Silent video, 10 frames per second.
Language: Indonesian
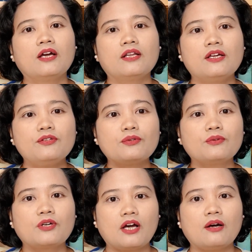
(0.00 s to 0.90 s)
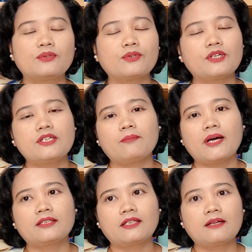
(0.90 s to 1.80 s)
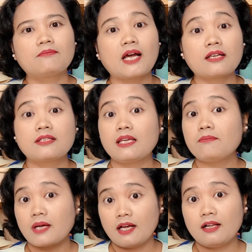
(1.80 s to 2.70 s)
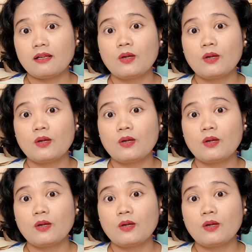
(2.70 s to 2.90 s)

dan juga untuk kecepatan maksimal